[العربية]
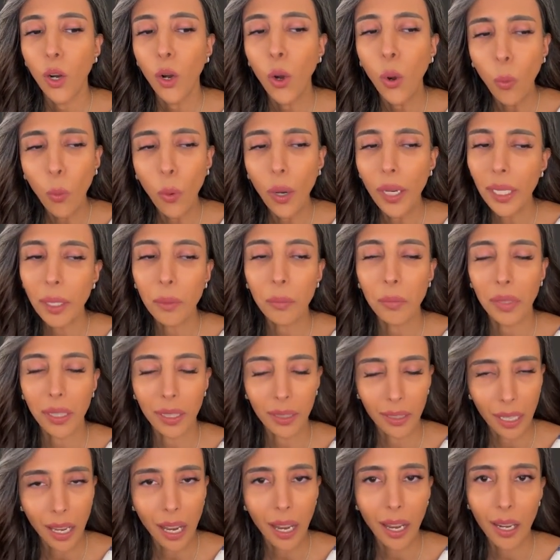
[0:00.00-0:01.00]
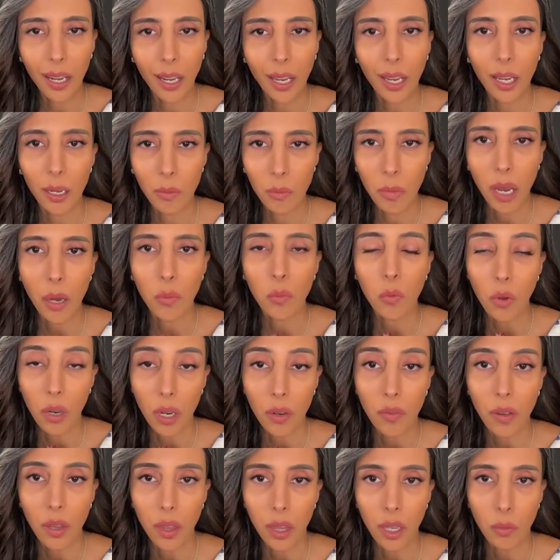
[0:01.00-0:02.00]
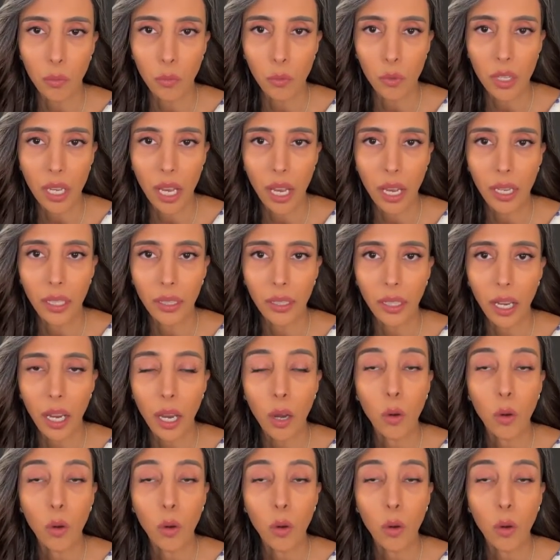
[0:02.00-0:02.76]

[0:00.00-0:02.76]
هو يمكن أغلق الباب ورفض المساعدة